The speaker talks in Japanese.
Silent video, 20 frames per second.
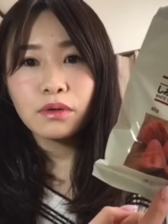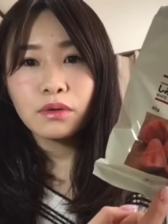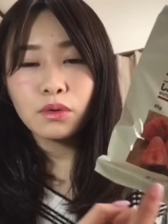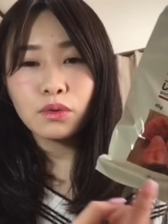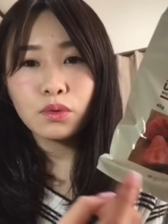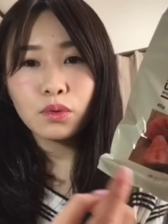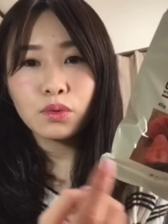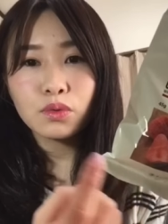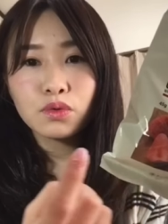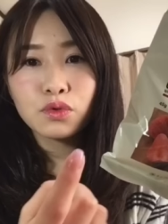
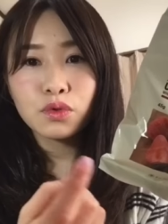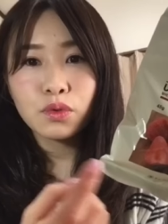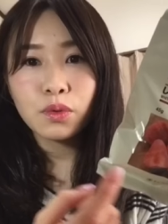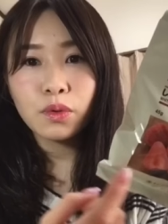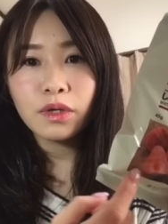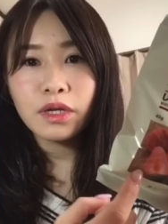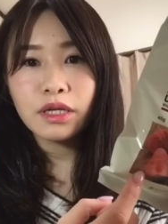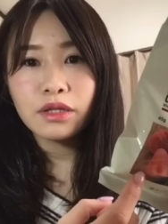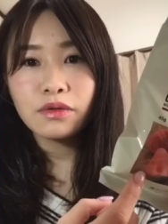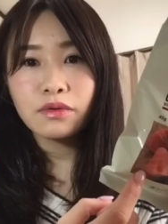この
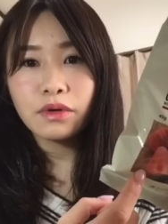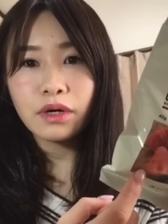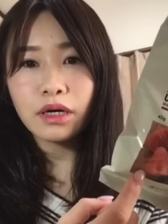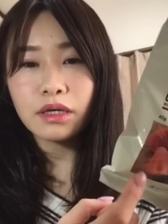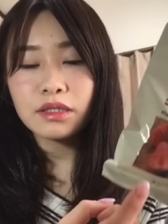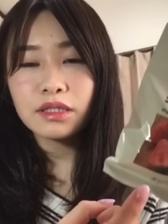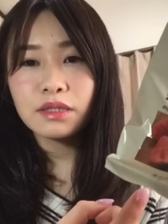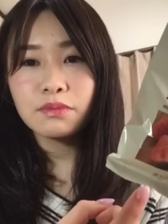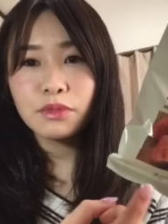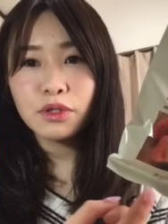チョコレート
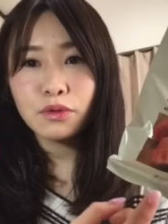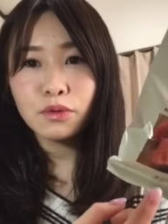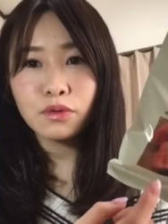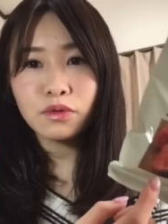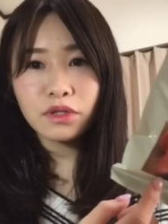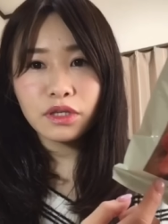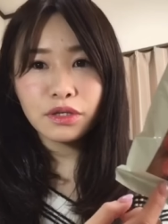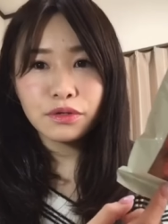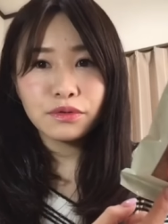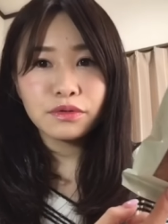が染み
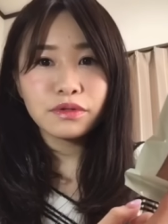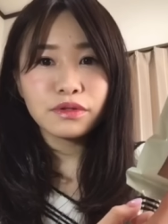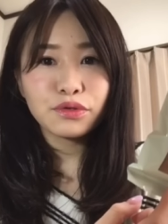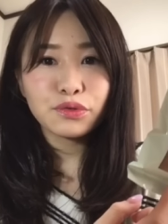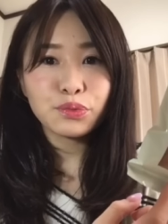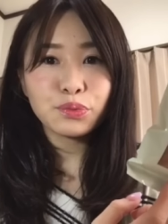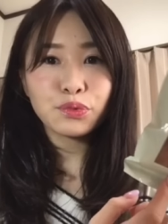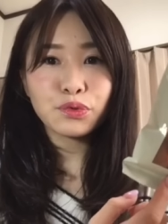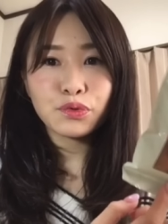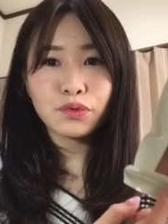込んでいるっ
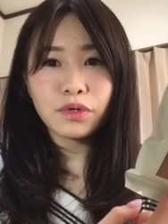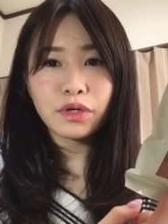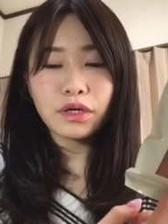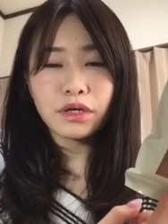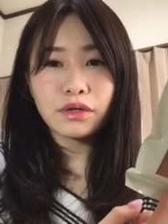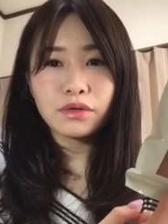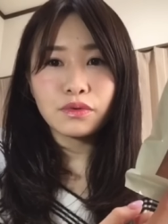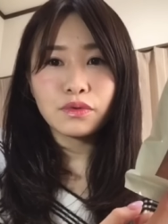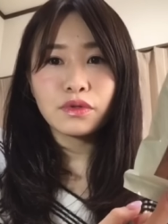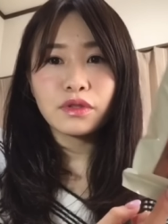ていうもの
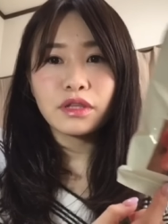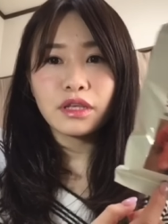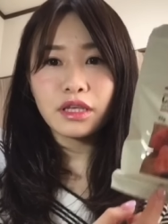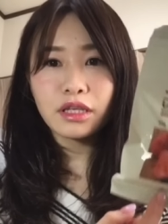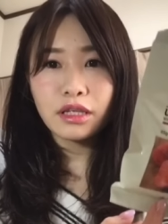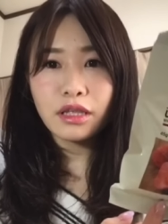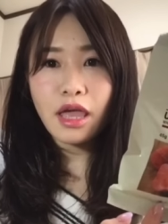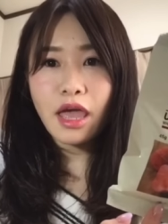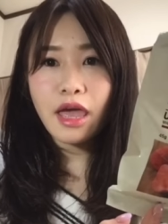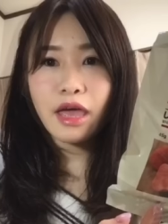が売って
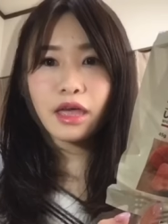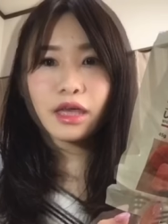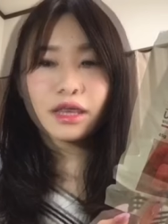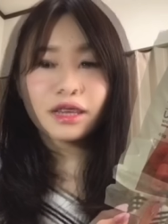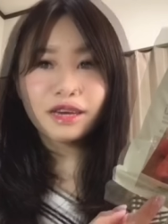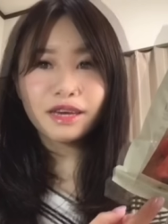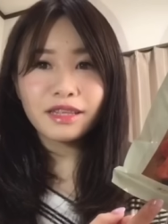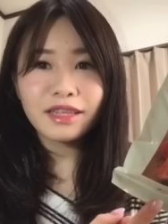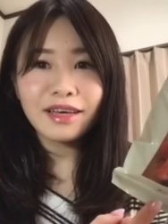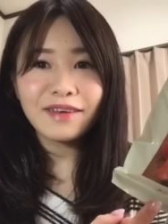いて、一
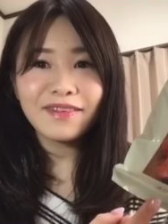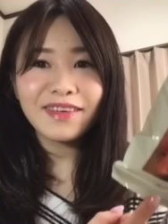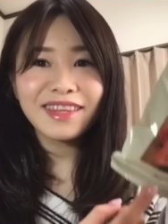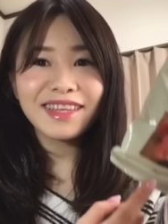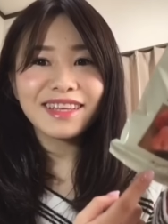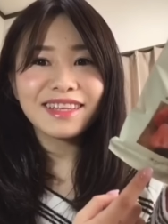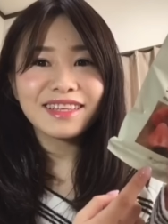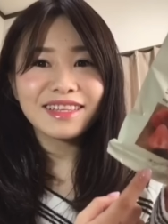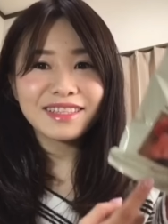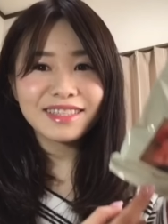回食べ
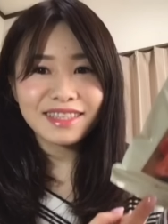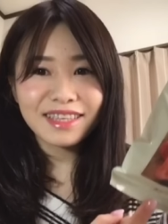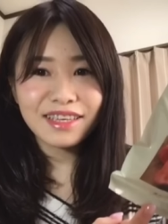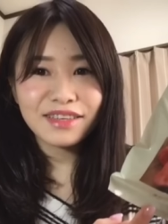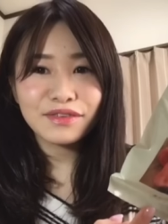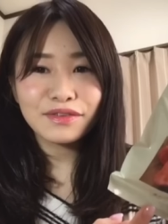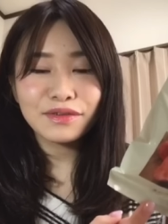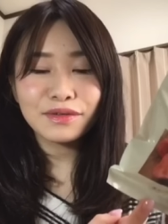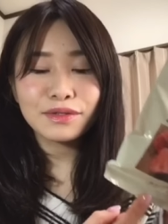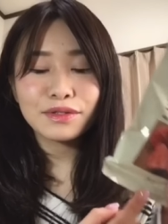たんですけ
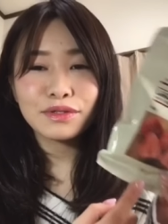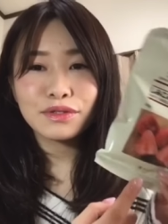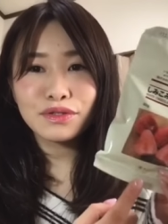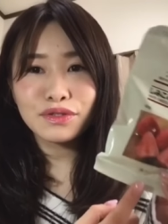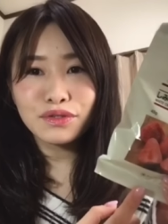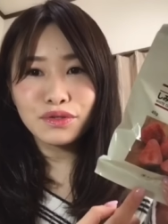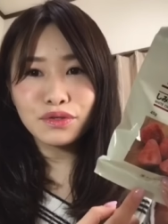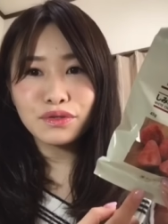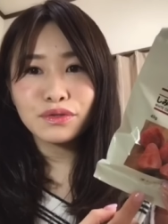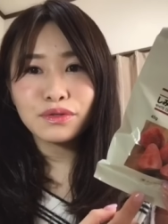ど、す
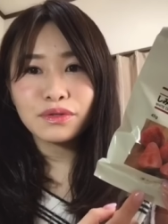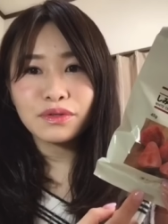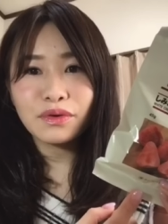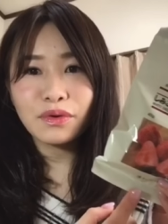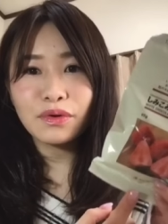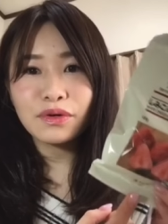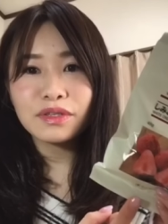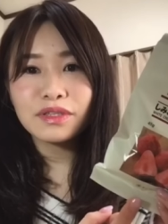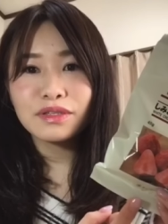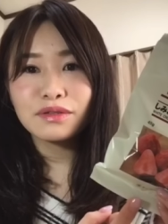ごく美
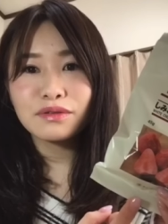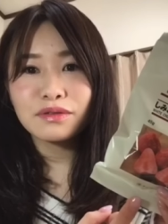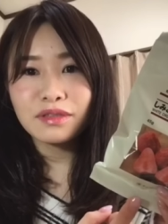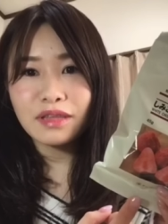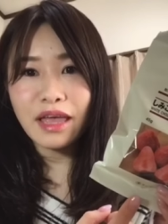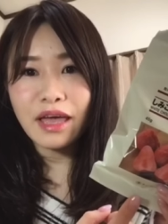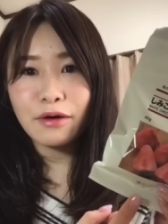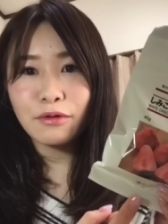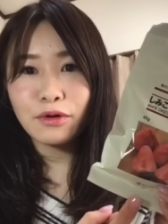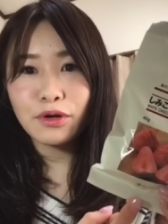味しく
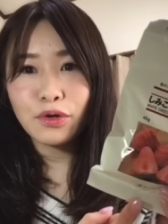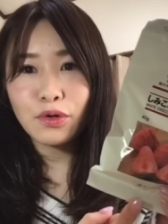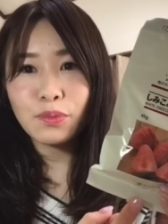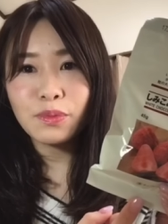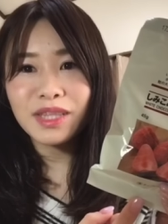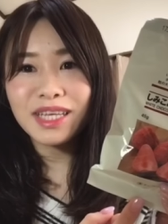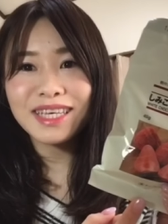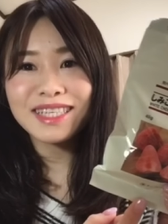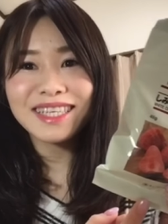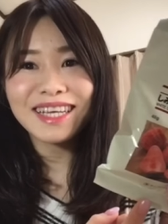て、これを
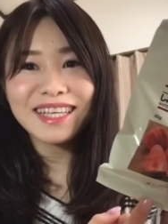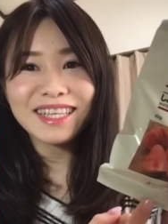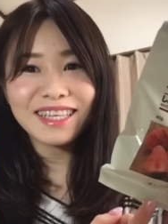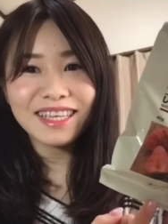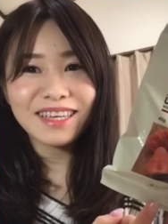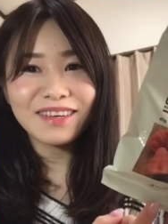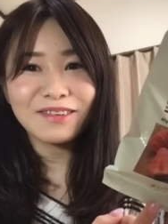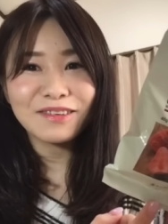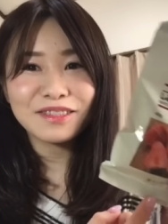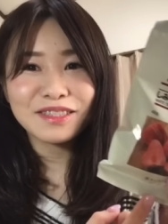皆さん
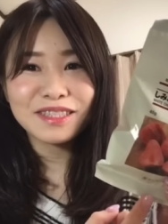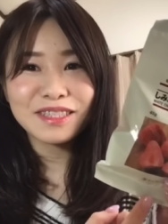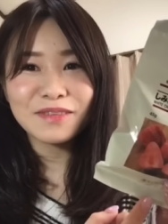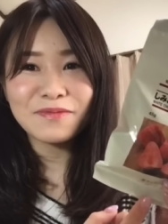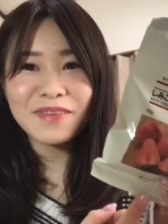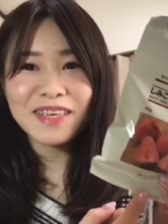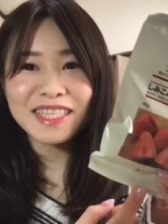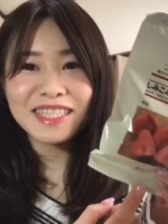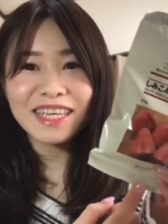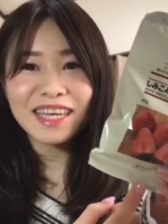におすす
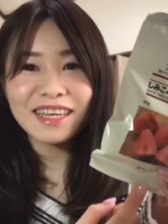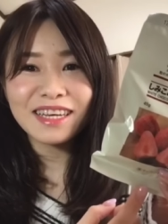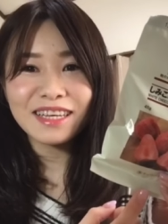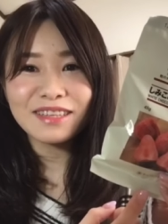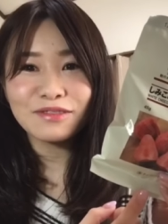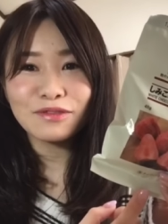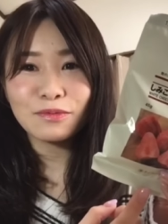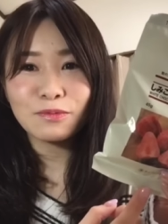めしたいなと